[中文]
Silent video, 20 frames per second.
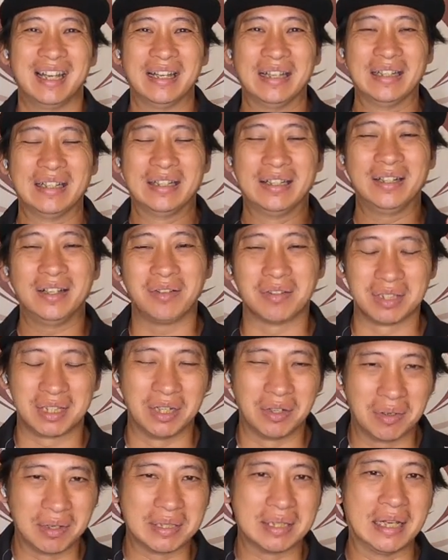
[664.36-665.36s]
那那种
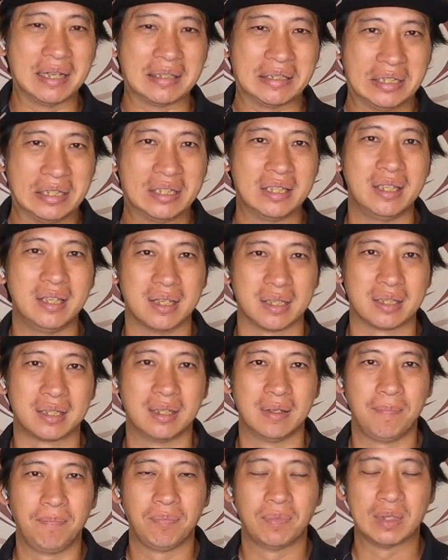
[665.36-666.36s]
情况下其实也
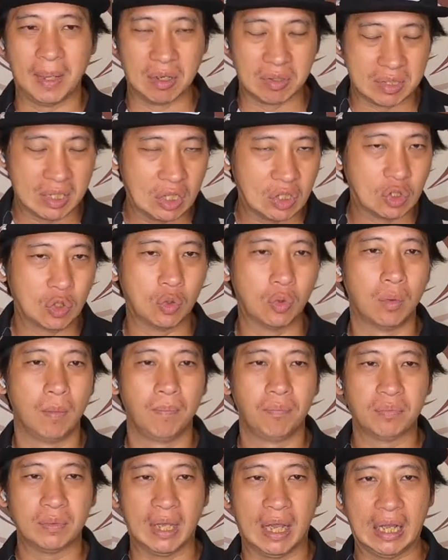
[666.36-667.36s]
是表现出
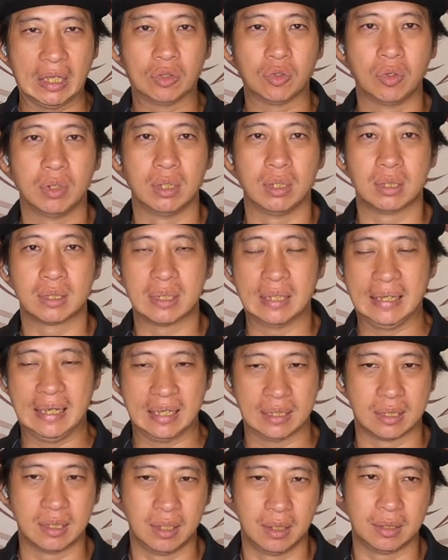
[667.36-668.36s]
他对这
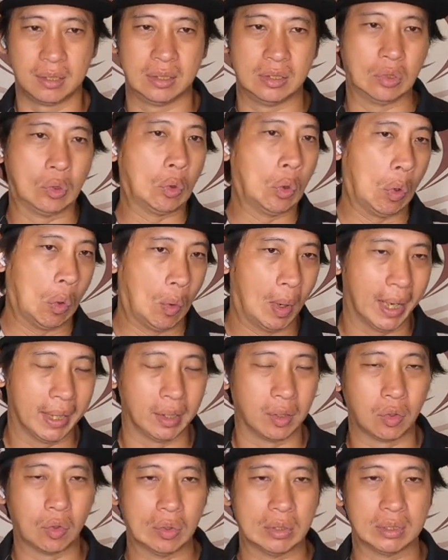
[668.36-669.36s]
辆车子过弯
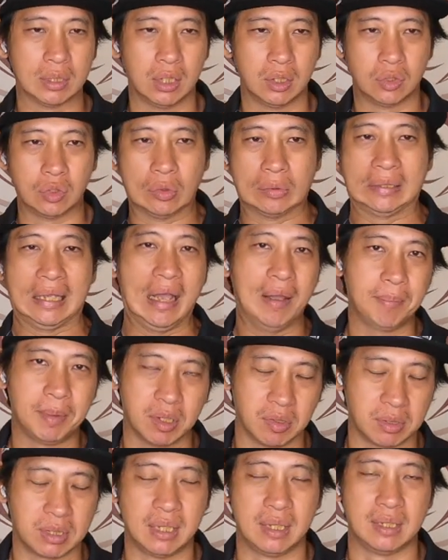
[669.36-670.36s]
的过程中他
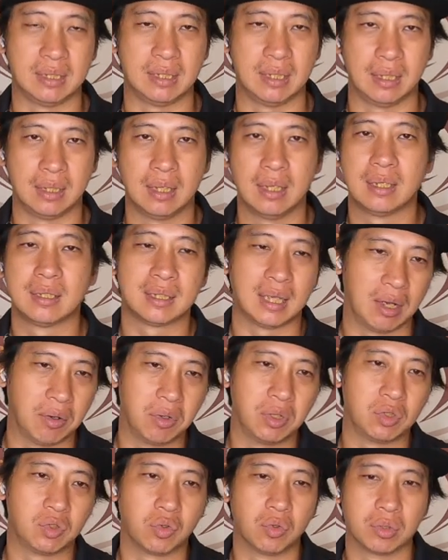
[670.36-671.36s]
没有信心，才
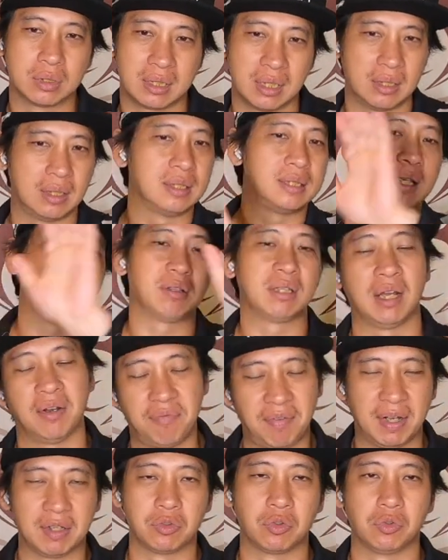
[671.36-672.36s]
会做整个脚这样
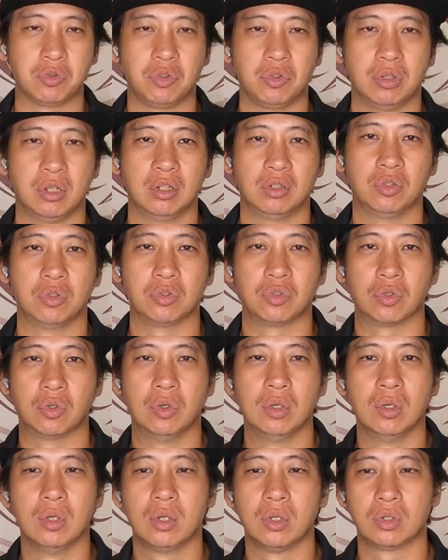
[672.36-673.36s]
放出去的动作。
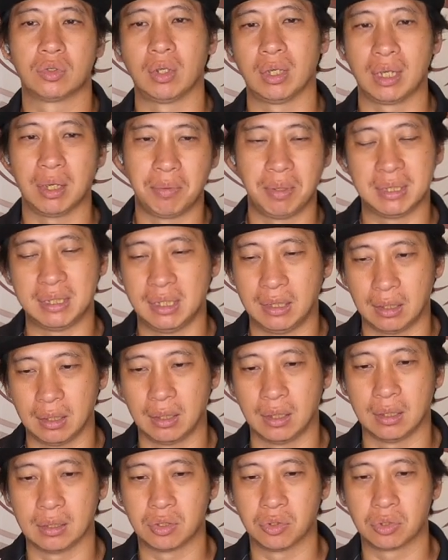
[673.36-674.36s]
所以各位记
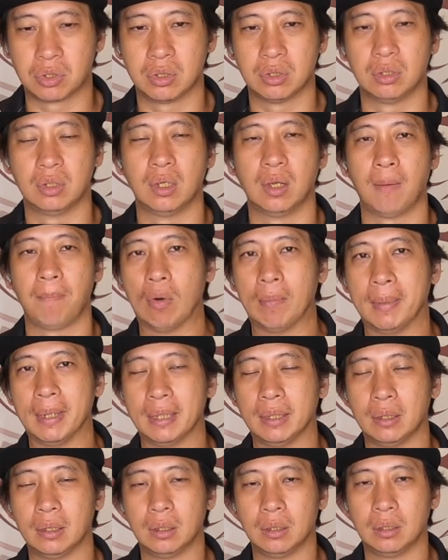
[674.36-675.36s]
得了，就是我
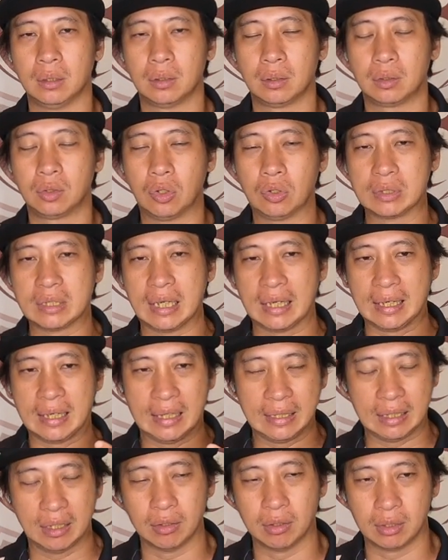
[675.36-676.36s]
们通常
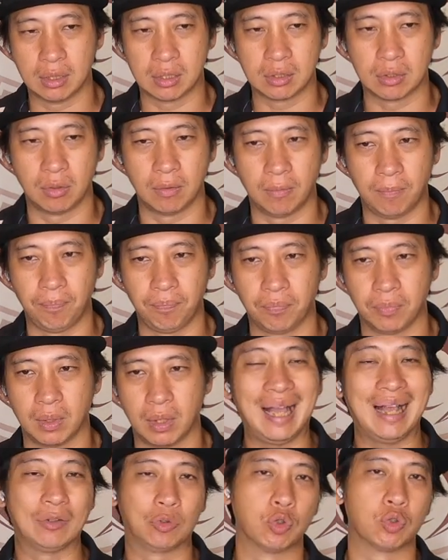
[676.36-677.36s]
看到的那种
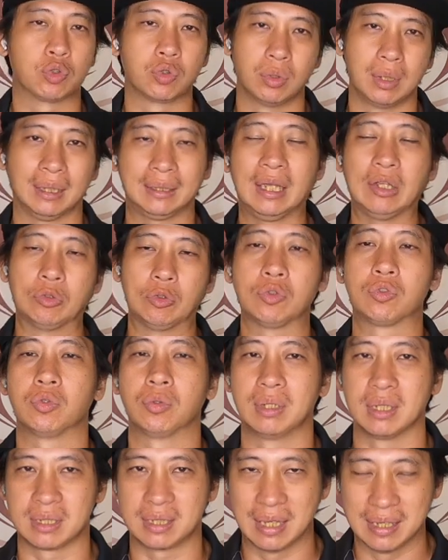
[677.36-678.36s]
大多数的大多
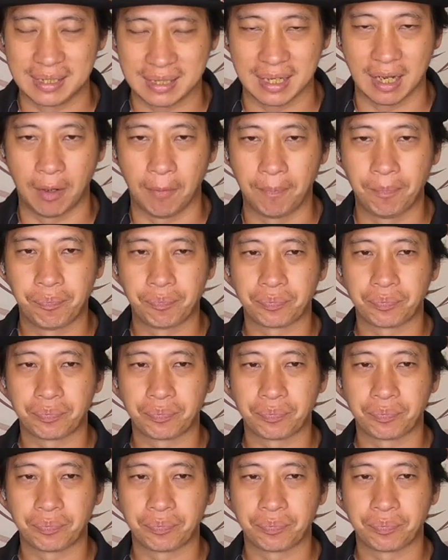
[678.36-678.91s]
数的伸脚。